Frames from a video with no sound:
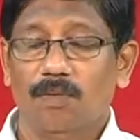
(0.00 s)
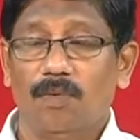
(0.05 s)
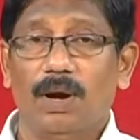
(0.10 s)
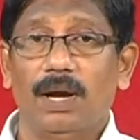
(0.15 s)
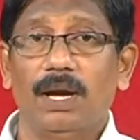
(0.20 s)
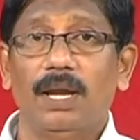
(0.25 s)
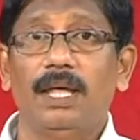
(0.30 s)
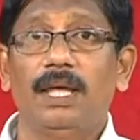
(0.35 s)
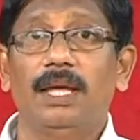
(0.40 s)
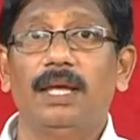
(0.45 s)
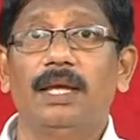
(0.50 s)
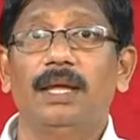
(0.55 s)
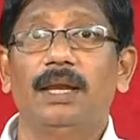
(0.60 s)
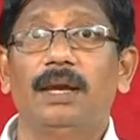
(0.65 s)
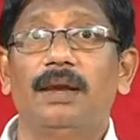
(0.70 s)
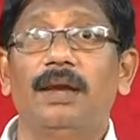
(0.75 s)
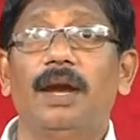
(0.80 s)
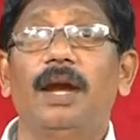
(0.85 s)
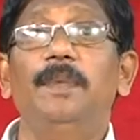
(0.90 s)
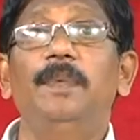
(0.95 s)
వాళ్ళని
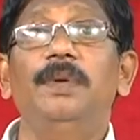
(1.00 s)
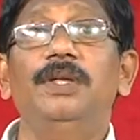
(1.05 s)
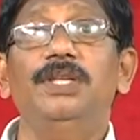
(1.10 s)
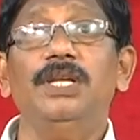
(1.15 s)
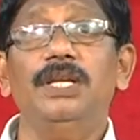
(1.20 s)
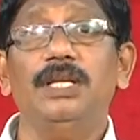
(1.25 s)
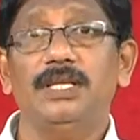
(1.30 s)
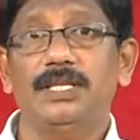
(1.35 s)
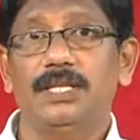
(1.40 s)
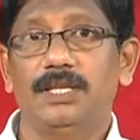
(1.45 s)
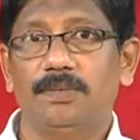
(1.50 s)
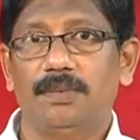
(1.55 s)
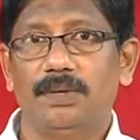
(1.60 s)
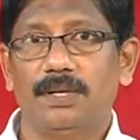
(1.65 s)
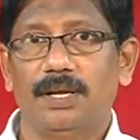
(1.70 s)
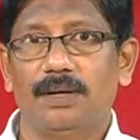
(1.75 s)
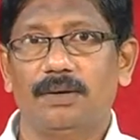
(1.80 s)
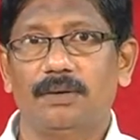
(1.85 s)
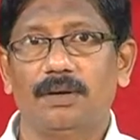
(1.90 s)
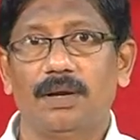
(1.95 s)
నడిపించడానికి
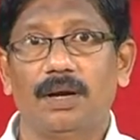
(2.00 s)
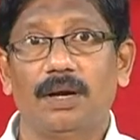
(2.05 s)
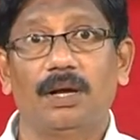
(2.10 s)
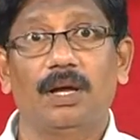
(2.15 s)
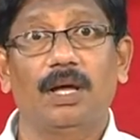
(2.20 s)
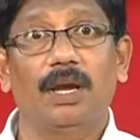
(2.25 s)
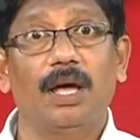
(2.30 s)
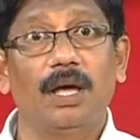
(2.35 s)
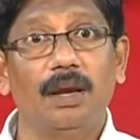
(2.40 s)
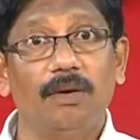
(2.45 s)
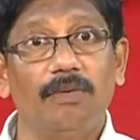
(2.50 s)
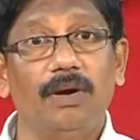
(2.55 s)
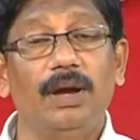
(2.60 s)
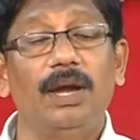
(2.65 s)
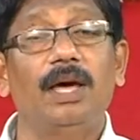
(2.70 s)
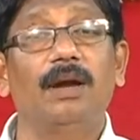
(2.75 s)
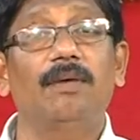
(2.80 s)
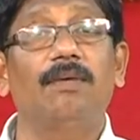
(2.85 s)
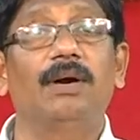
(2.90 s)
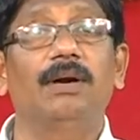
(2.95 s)
ఇష్టపడ్డారు కణాను
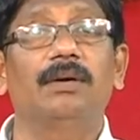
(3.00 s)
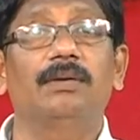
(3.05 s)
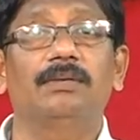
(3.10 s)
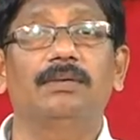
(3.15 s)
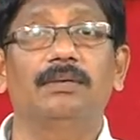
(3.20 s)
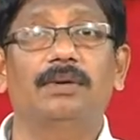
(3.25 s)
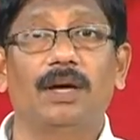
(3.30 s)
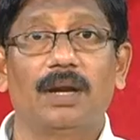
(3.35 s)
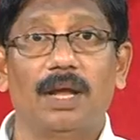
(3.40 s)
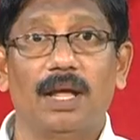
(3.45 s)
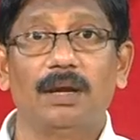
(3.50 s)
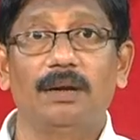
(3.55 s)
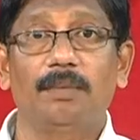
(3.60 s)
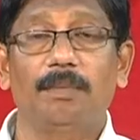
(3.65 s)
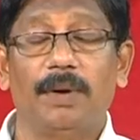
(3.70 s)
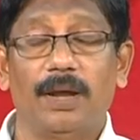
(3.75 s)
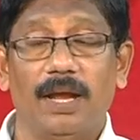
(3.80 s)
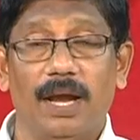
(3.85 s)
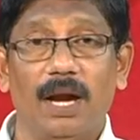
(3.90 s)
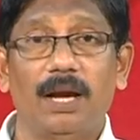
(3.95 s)
వెళ్ళారు వాళ్ళు కణానికి
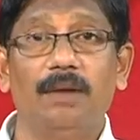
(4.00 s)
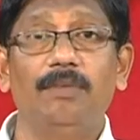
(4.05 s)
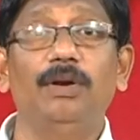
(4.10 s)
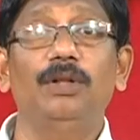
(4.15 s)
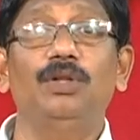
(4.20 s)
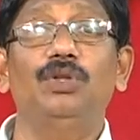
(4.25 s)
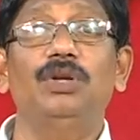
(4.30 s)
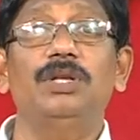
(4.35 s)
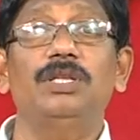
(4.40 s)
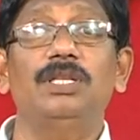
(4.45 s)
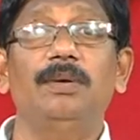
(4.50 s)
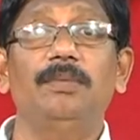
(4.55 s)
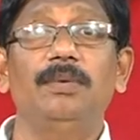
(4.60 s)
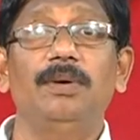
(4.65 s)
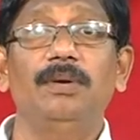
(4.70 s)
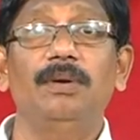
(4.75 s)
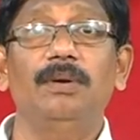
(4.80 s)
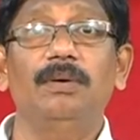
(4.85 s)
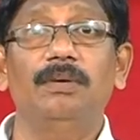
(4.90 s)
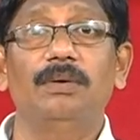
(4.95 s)
ప్రయాణం వెళ్తున్న
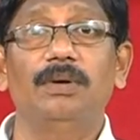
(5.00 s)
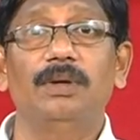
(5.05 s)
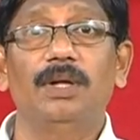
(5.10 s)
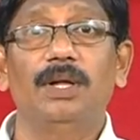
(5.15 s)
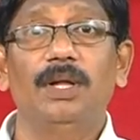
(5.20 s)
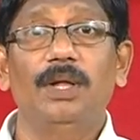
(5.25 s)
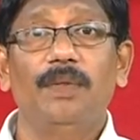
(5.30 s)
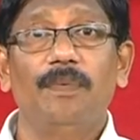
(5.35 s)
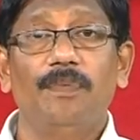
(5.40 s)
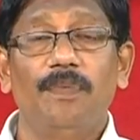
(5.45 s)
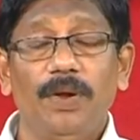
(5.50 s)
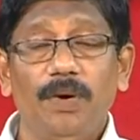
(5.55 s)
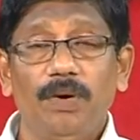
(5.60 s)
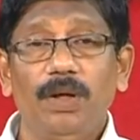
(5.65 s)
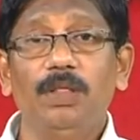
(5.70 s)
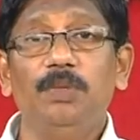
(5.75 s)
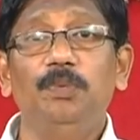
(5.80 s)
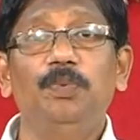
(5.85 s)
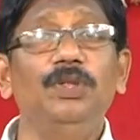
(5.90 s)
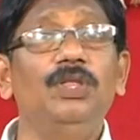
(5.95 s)
సమయంలో దేవుడు
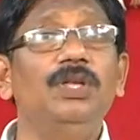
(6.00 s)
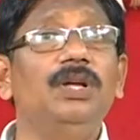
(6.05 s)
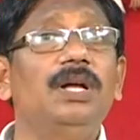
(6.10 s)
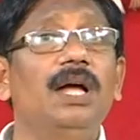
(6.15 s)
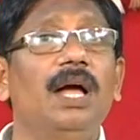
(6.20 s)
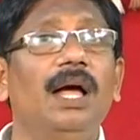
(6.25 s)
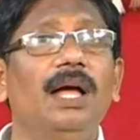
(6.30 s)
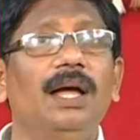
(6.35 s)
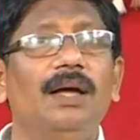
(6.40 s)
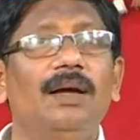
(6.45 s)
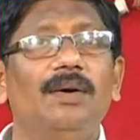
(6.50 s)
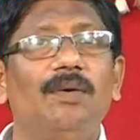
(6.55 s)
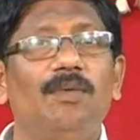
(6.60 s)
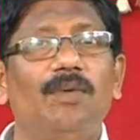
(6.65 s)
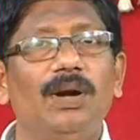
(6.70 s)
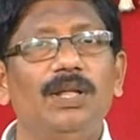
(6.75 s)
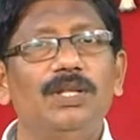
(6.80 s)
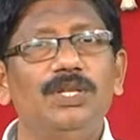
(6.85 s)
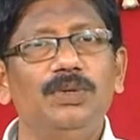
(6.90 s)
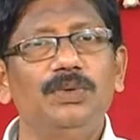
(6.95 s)
అద్భుతంగా
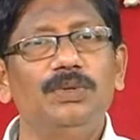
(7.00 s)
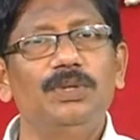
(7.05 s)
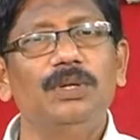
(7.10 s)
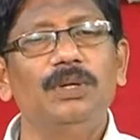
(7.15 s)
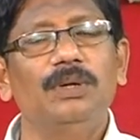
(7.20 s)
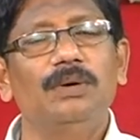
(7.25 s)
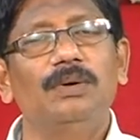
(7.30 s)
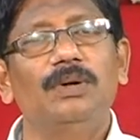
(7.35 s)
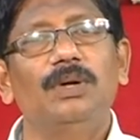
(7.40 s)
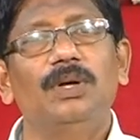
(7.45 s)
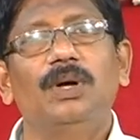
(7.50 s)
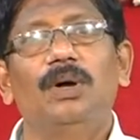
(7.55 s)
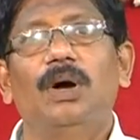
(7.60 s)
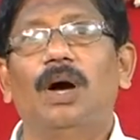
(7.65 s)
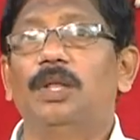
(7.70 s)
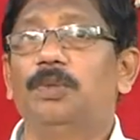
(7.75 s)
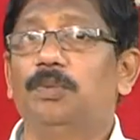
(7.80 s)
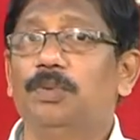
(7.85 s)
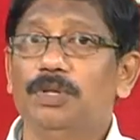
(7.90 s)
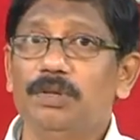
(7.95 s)
వాళ్ళ జీవితంలో
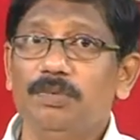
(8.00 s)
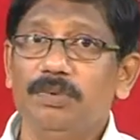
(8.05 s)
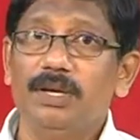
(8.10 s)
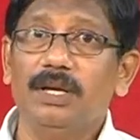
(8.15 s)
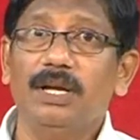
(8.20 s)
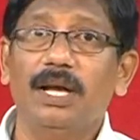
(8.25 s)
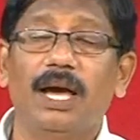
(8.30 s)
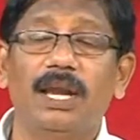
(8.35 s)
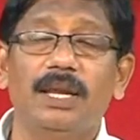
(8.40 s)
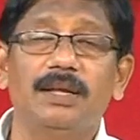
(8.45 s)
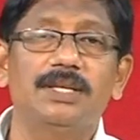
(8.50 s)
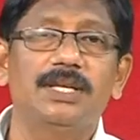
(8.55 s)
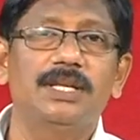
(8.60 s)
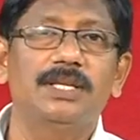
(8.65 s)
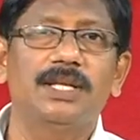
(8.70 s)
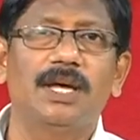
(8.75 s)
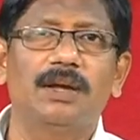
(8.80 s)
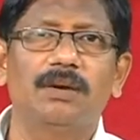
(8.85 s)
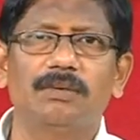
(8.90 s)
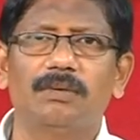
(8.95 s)
అద్భుతమైన కార్యం
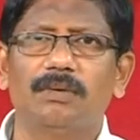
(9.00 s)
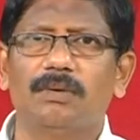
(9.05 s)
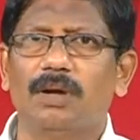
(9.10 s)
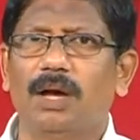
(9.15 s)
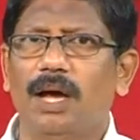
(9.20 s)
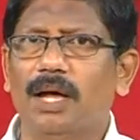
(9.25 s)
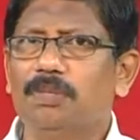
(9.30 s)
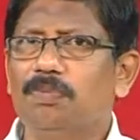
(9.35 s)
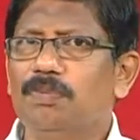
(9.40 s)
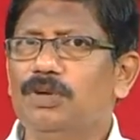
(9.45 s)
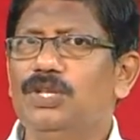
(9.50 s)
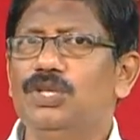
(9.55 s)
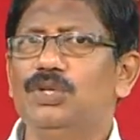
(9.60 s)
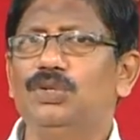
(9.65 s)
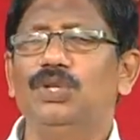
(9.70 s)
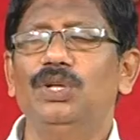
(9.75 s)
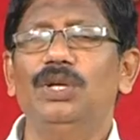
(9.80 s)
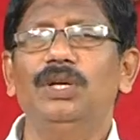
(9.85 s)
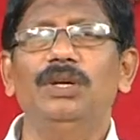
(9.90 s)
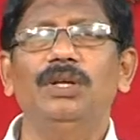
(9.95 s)
చేశారు ఆత్మీయ
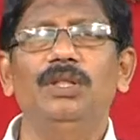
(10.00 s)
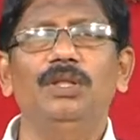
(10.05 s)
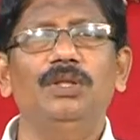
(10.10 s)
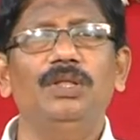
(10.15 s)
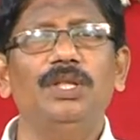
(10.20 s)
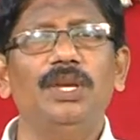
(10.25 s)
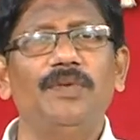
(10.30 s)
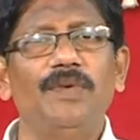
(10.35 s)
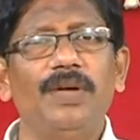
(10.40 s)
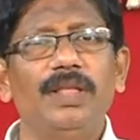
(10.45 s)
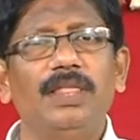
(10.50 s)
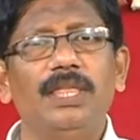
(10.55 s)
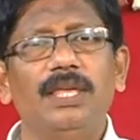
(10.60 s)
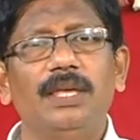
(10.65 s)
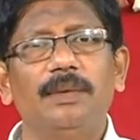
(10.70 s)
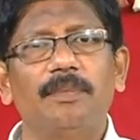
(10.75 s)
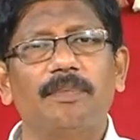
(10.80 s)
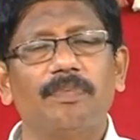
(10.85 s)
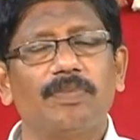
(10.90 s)
జీవితంలో ఎదుగుతున్న వ్యక్తి